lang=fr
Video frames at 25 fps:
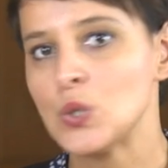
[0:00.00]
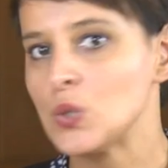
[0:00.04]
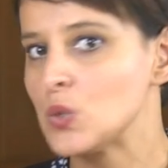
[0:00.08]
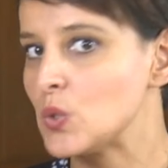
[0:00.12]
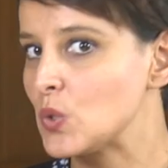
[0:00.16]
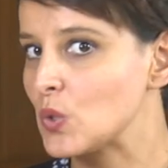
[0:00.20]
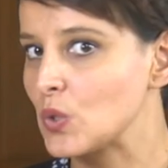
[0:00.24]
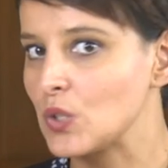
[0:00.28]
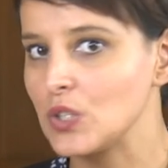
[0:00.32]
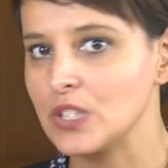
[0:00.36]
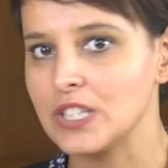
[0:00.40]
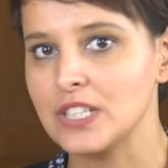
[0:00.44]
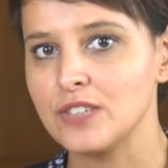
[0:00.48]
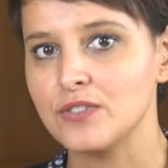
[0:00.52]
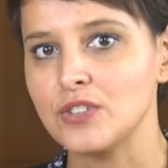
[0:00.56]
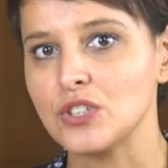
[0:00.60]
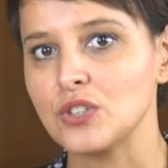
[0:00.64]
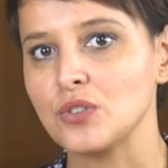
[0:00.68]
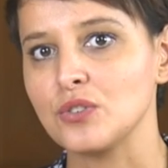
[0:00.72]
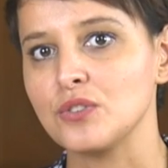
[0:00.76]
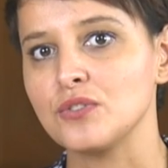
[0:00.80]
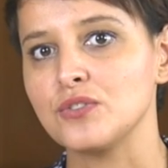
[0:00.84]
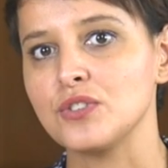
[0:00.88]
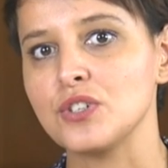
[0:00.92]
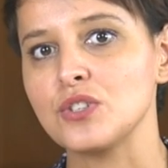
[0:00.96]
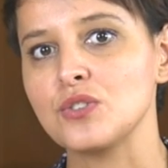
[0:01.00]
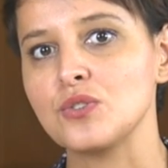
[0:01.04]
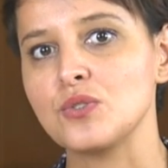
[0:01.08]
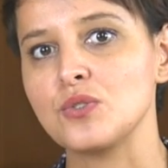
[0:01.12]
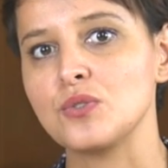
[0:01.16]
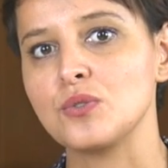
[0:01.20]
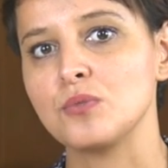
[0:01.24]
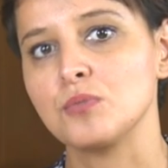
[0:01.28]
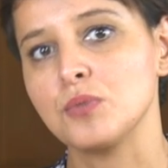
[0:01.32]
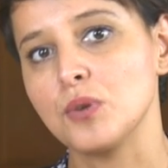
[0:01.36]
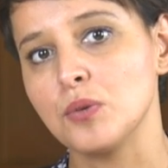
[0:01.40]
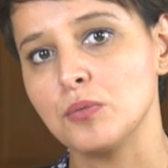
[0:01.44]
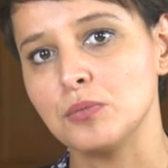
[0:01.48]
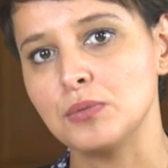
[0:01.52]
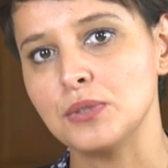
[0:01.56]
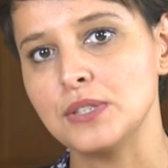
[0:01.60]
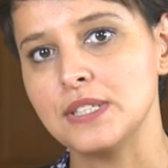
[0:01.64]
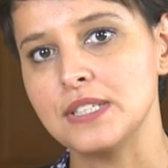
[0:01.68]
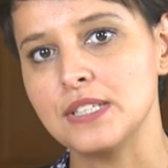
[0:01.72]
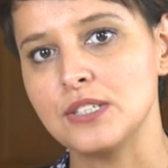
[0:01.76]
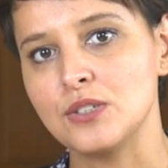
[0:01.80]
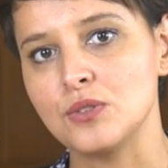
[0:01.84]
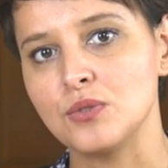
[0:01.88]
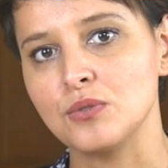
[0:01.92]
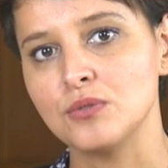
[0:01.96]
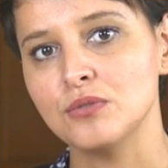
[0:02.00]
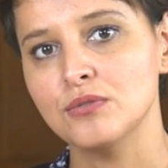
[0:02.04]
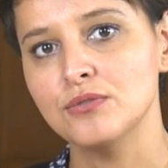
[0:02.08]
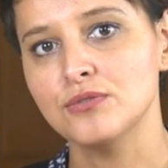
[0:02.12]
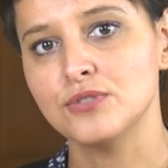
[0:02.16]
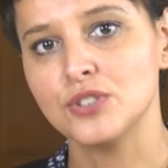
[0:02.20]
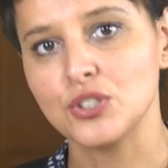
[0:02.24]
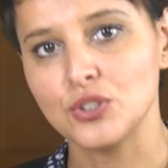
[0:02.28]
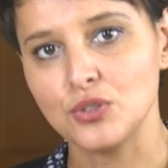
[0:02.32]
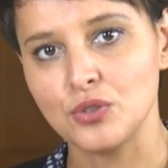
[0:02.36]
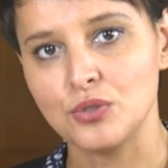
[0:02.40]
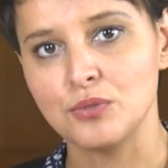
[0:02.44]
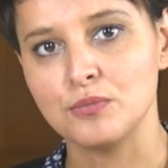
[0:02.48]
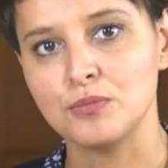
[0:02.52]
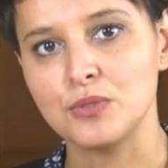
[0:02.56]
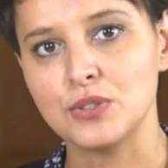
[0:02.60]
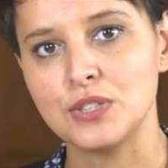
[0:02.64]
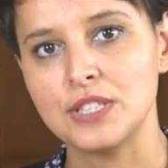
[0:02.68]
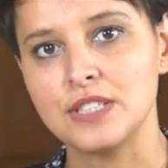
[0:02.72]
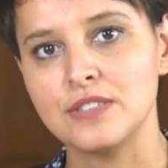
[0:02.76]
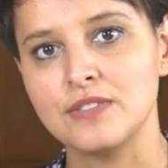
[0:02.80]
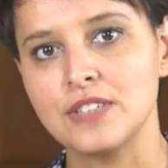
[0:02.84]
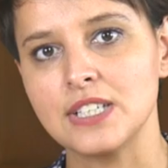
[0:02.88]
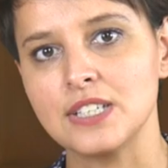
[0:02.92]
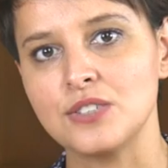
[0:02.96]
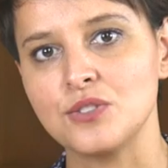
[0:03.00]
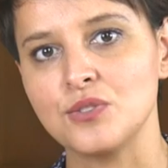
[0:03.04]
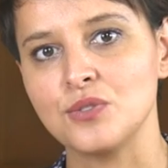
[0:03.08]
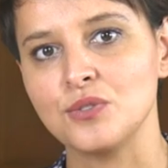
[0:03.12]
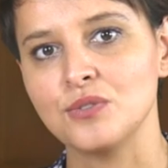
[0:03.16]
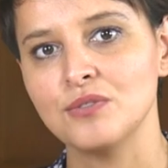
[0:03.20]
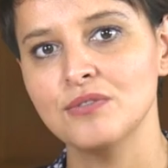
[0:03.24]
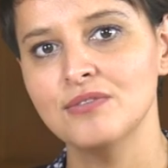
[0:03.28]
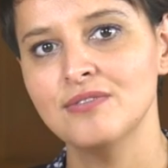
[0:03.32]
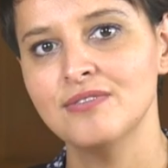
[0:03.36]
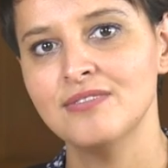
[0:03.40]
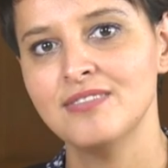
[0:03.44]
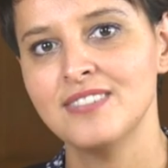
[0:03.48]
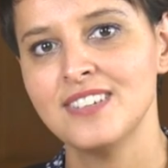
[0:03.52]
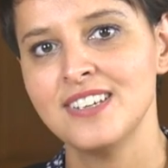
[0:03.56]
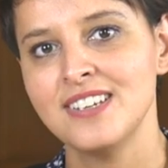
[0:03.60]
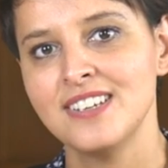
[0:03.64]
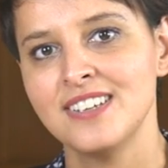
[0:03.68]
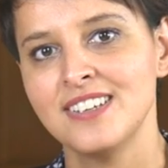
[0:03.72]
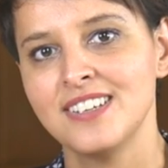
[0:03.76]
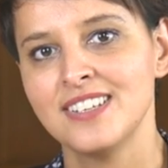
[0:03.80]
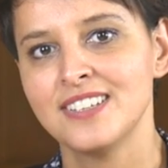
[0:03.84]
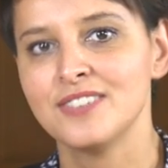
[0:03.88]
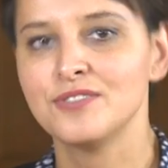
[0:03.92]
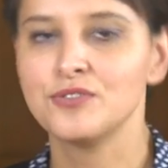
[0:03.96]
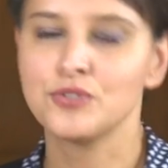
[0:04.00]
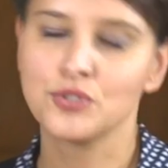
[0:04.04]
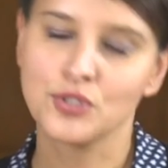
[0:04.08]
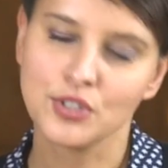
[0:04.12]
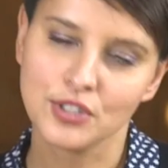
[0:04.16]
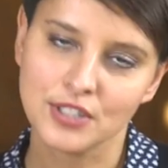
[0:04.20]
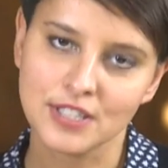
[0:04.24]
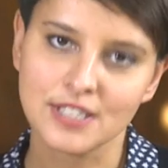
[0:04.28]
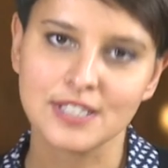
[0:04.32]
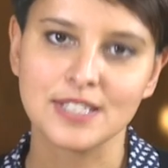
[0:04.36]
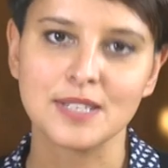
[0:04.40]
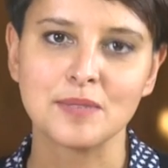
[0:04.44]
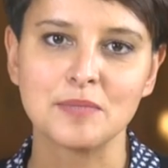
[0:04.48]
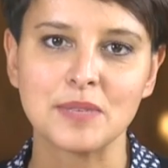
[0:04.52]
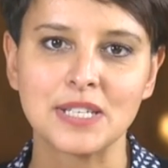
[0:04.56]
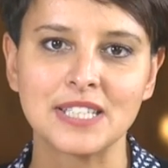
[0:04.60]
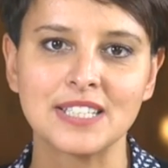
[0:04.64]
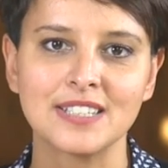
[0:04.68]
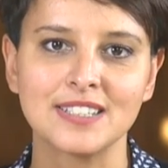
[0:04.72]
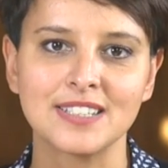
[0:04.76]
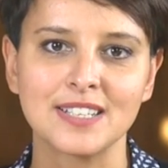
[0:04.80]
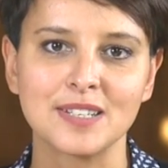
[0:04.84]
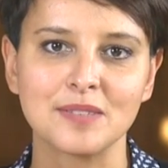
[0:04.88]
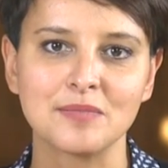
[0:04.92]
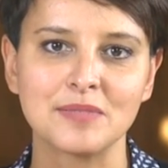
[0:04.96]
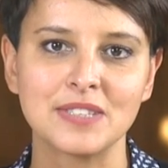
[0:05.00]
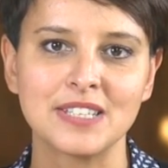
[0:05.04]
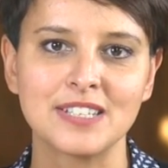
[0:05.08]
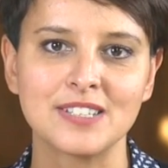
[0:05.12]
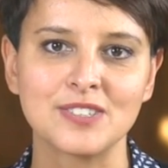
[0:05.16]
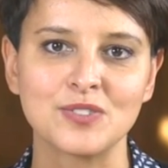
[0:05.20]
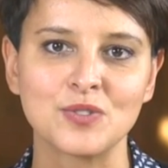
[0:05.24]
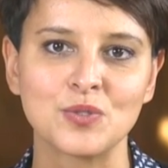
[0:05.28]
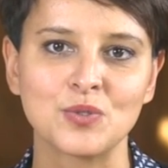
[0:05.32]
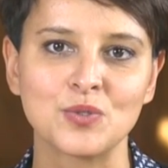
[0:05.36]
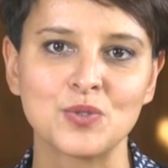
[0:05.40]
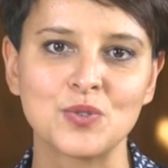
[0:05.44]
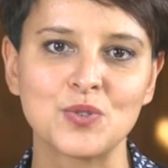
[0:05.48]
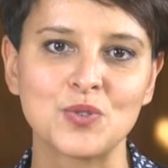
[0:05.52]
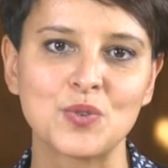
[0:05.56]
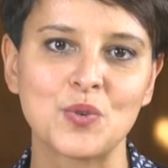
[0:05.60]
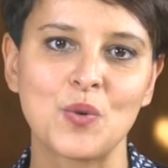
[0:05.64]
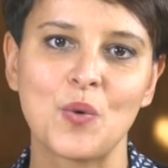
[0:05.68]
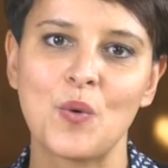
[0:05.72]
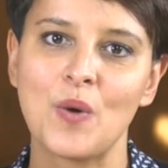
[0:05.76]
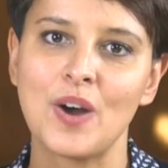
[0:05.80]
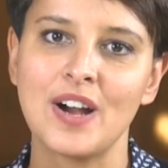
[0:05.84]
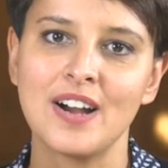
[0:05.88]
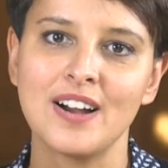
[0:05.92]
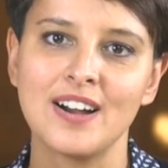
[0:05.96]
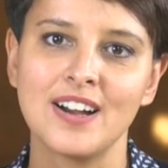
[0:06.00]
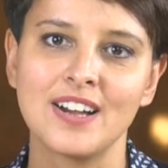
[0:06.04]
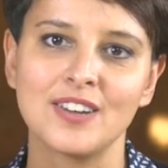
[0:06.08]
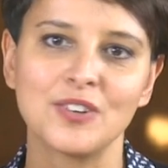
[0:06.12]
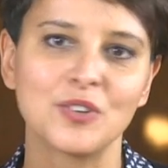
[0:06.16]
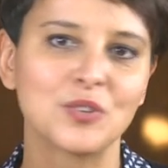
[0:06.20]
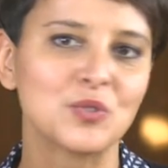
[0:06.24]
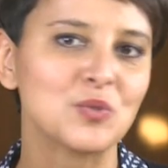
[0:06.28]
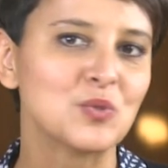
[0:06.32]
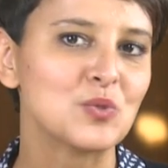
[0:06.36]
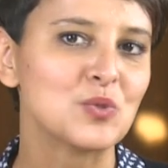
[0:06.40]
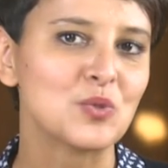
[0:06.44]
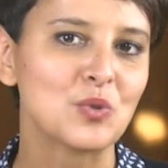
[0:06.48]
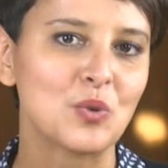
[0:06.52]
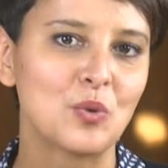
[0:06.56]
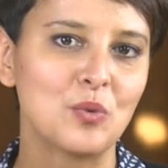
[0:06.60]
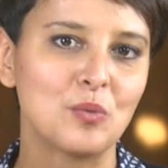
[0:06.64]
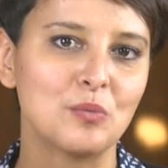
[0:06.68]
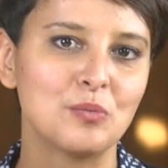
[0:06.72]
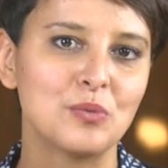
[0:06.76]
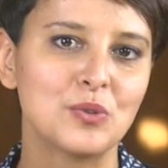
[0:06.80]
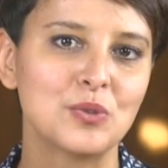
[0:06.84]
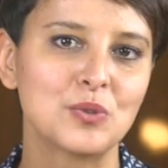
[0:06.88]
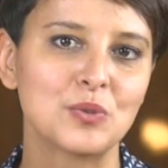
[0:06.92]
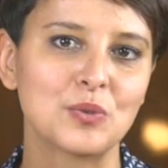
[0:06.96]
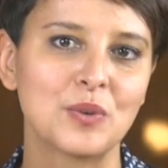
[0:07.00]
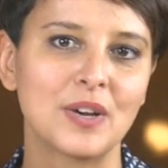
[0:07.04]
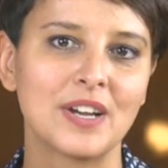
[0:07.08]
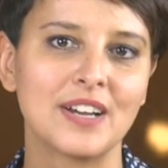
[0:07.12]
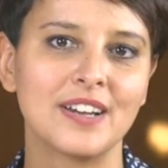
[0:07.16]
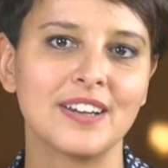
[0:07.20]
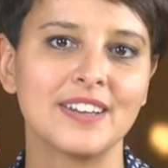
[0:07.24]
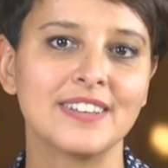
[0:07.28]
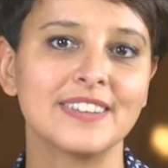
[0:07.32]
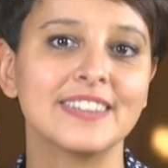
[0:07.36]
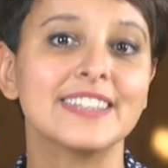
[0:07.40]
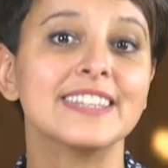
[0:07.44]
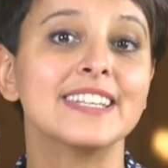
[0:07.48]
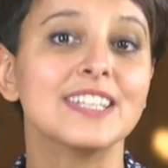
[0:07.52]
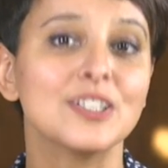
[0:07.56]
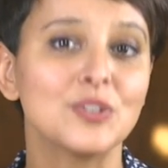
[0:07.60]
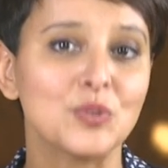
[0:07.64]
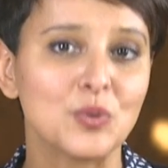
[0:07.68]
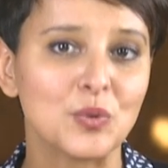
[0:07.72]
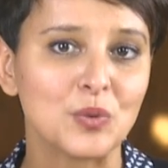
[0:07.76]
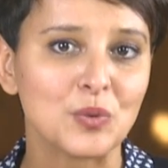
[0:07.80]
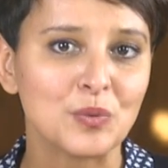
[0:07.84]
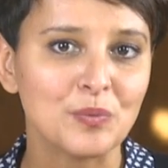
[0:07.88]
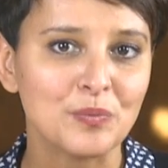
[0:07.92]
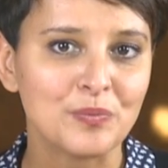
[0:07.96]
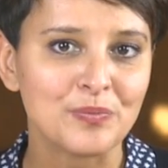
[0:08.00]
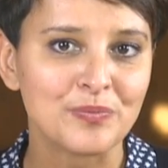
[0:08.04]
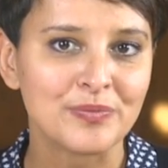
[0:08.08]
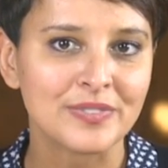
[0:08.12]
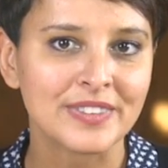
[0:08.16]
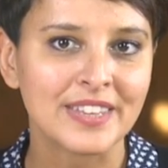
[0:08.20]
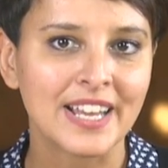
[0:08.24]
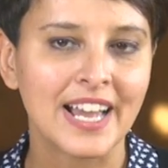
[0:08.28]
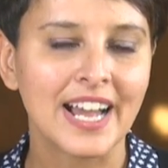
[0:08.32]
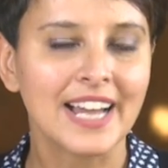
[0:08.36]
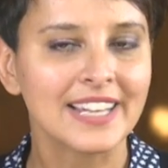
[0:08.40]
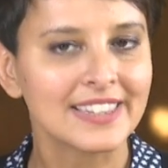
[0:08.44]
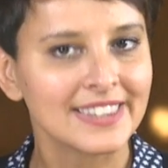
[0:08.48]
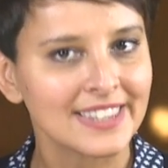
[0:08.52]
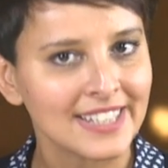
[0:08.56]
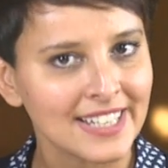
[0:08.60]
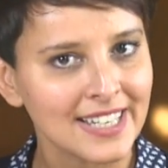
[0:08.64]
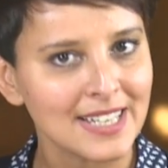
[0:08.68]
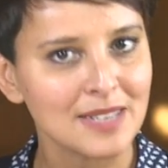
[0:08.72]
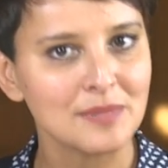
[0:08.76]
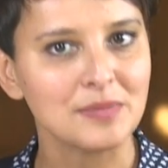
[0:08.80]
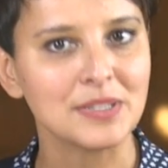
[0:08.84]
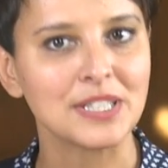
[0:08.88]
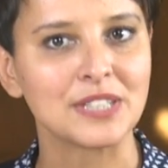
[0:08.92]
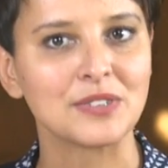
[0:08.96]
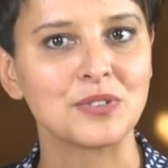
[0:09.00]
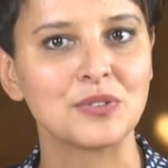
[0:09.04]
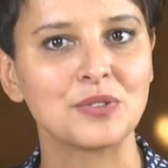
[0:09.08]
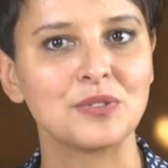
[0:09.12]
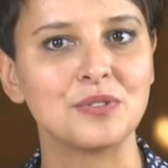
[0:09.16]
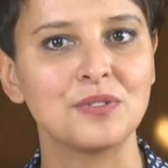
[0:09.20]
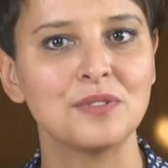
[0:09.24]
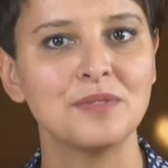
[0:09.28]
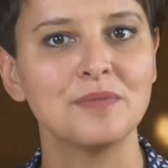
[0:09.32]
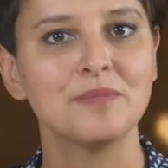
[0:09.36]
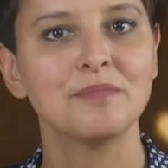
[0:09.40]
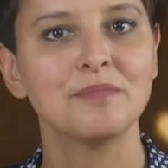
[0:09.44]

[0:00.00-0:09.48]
Je connais votre force de proposition, votre motivation, vous connaissez ma détermination, je crois. Alors nous aurons besoin des deux. À très bientôt.